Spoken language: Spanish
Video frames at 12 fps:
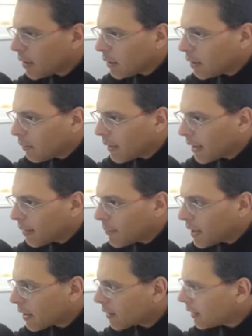nos va a
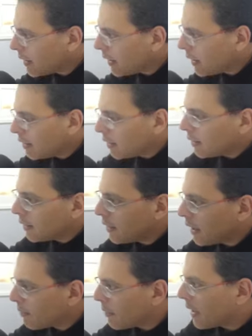cambiar el
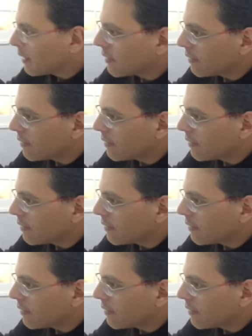tema.